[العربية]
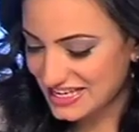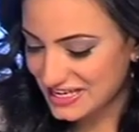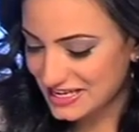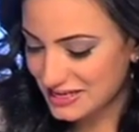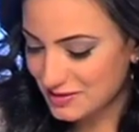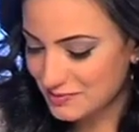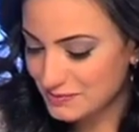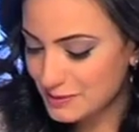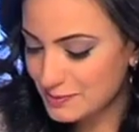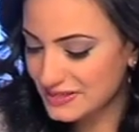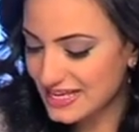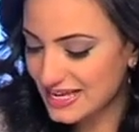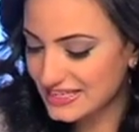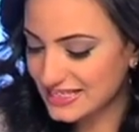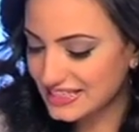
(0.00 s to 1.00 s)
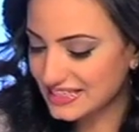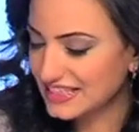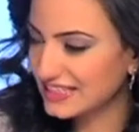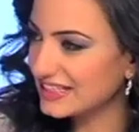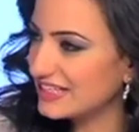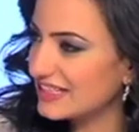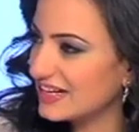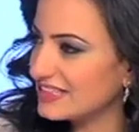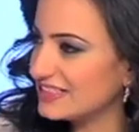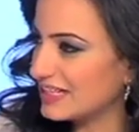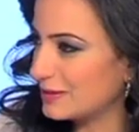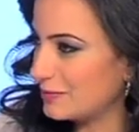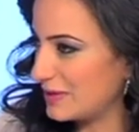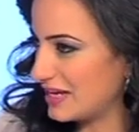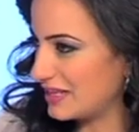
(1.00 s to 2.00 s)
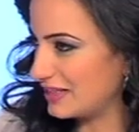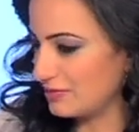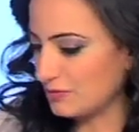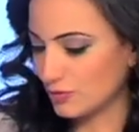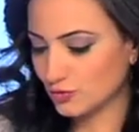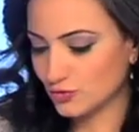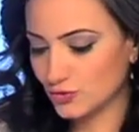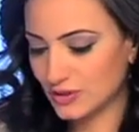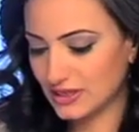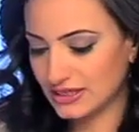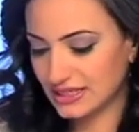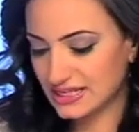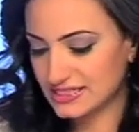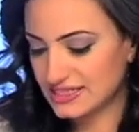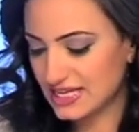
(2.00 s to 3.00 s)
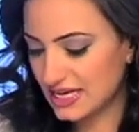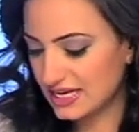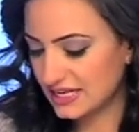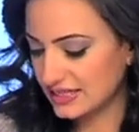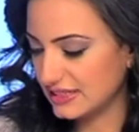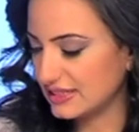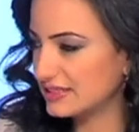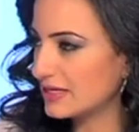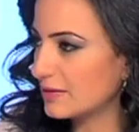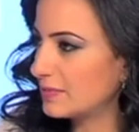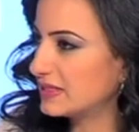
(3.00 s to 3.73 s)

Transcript: آه، بالبداية نحكي رأيك بهذا الموضوع الخسائر اللي